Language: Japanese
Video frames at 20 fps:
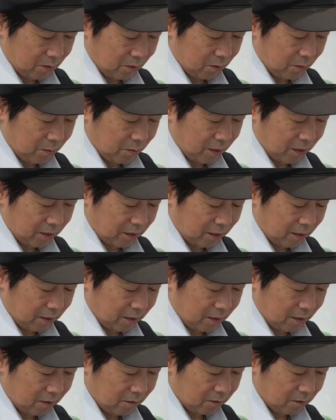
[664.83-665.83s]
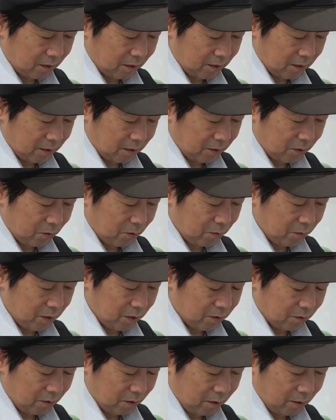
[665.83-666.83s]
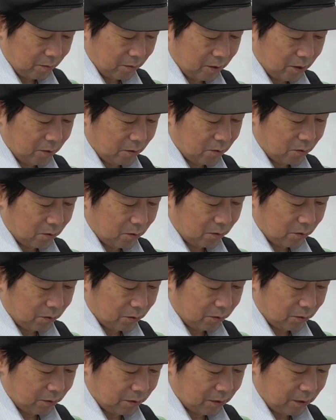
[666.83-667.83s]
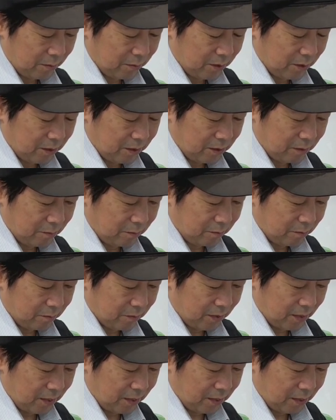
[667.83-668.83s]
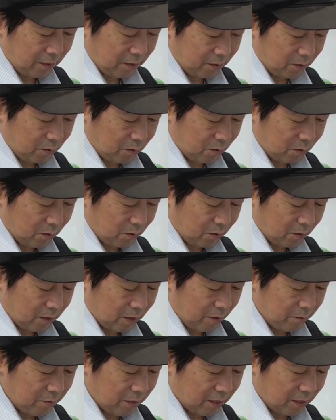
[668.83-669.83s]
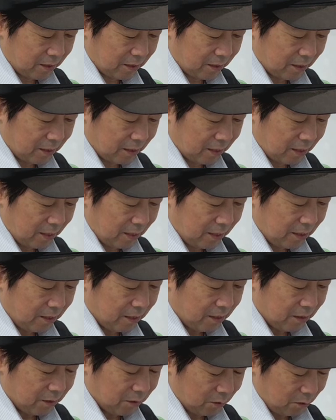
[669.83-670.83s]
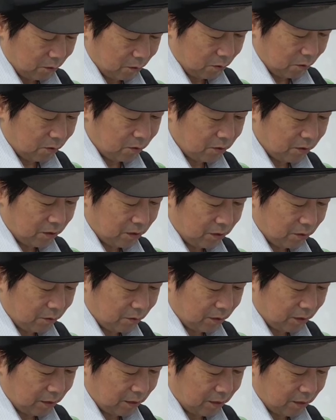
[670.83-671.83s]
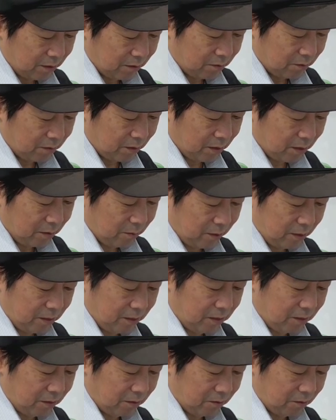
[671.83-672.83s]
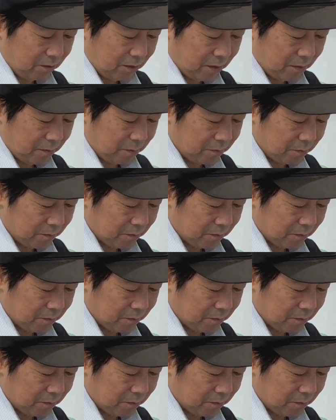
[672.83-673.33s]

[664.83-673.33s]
とまあ、せっかくだから表面の油をこう抜くために、えーと紙かなんかのとこに広げてくれればいいですよね。